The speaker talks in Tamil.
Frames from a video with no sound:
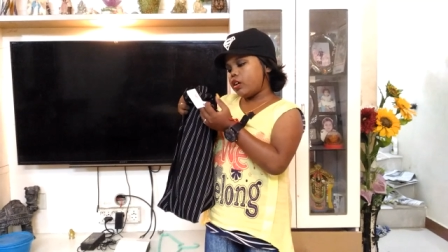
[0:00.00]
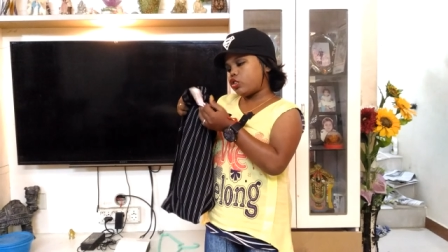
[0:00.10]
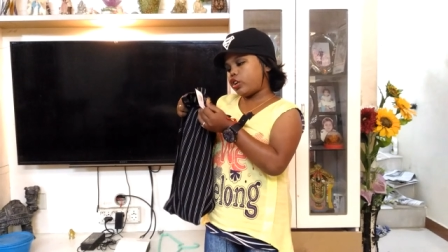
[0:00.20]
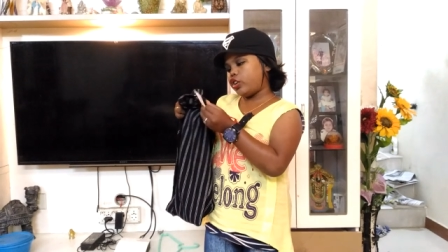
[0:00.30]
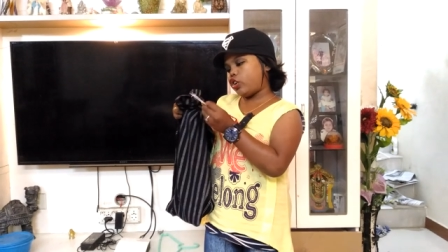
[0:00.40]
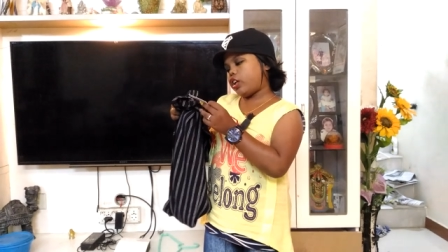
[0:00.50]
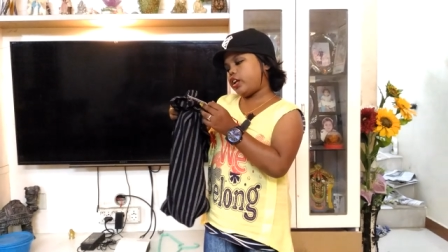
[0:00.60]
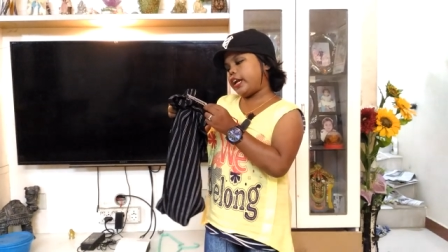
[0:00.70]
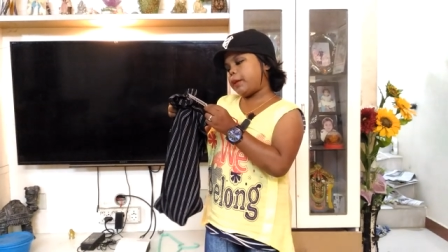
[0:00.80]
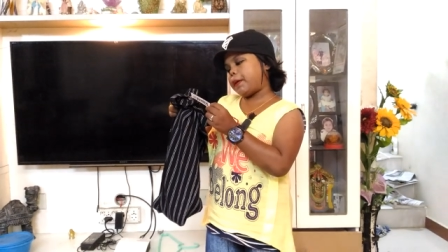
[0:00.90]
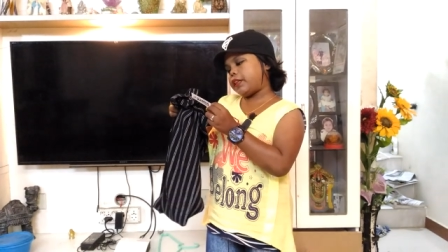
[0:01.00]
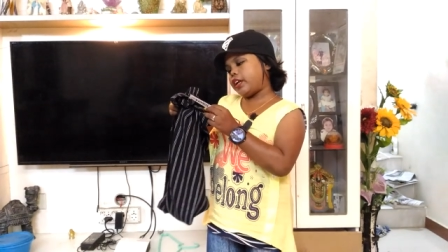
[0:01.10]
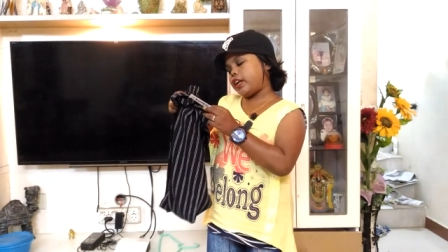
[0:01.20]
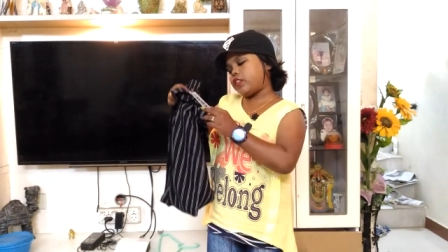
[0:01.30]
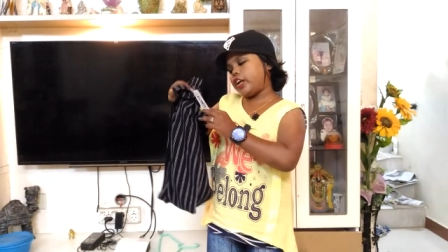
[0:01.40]
ஸோ இதோட ரேட்
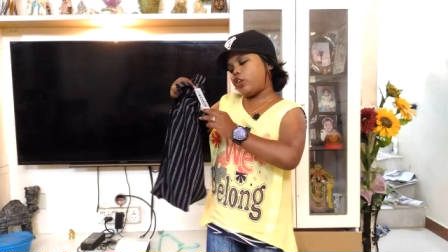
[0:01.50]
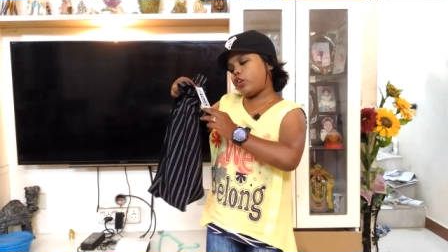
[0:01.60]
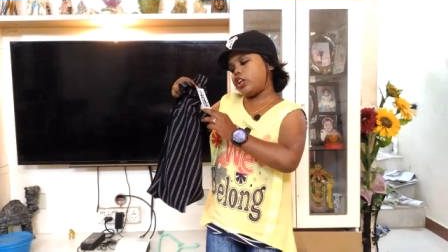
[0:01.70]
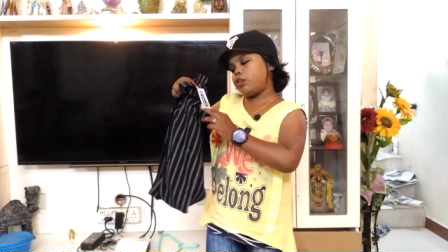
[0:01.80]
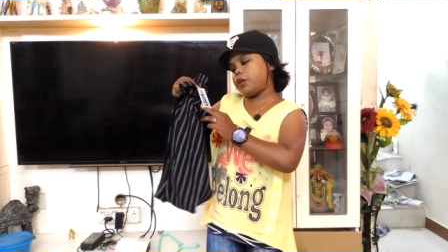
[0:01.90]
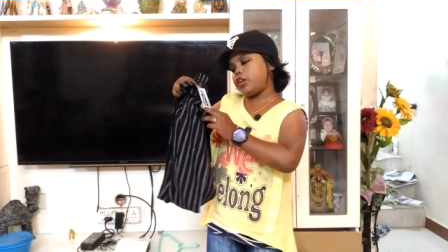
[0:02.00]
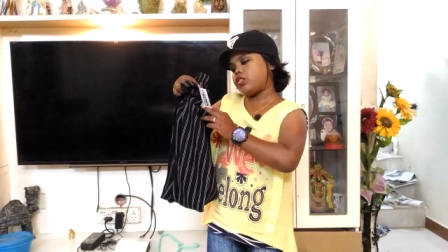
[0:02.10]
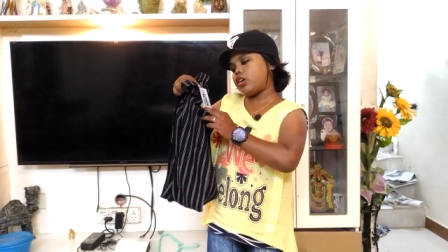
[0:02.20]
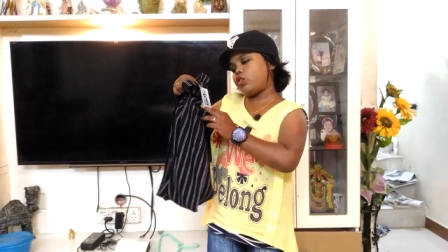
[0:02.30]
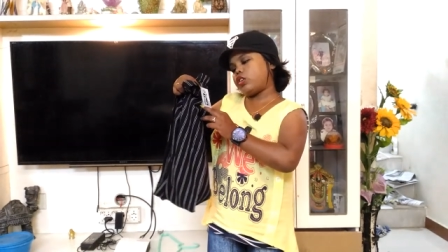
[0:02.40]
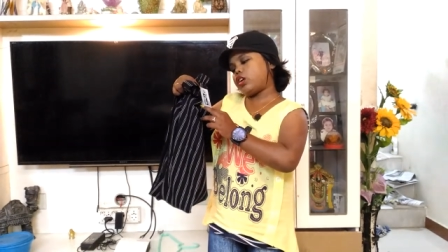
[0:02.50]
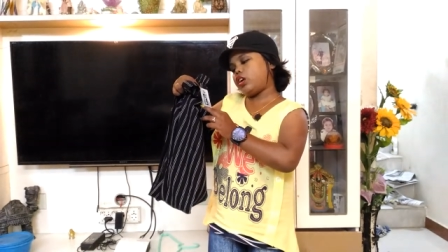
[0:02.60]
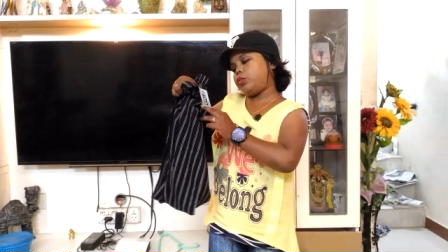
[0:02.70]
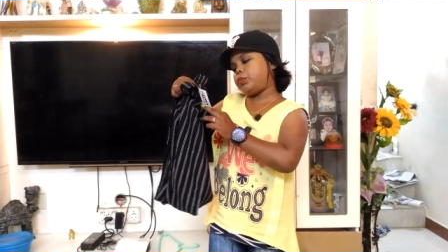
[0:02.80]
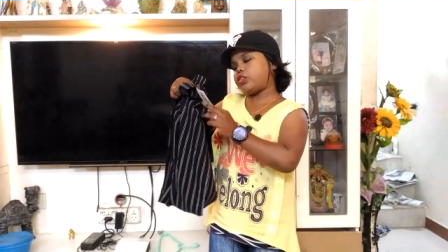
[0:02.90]
பார்த்தீங்கன்னா த்ரீ டுவெண்ட்டி ருபீஸ் ஒரு
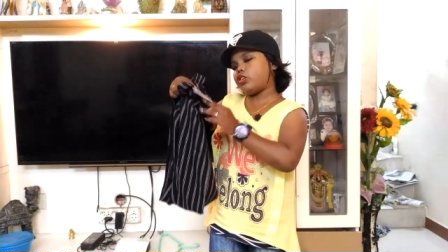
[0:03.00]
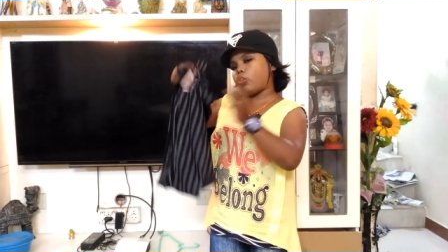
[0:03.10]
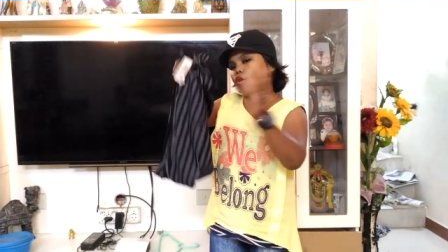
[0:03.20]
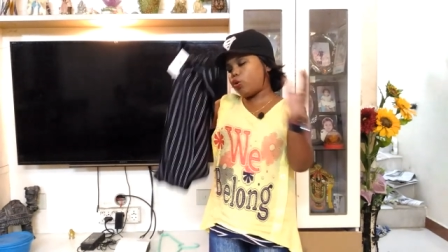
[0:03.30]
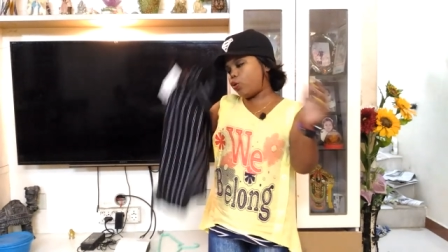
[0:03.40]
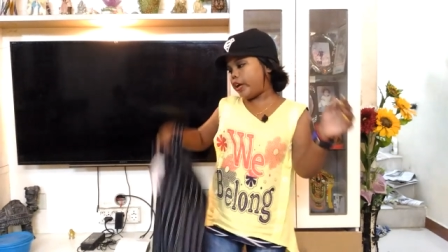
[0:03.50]
தேர்ட்டி ருபீஸ் டிஸ்கவுண்ட் டூ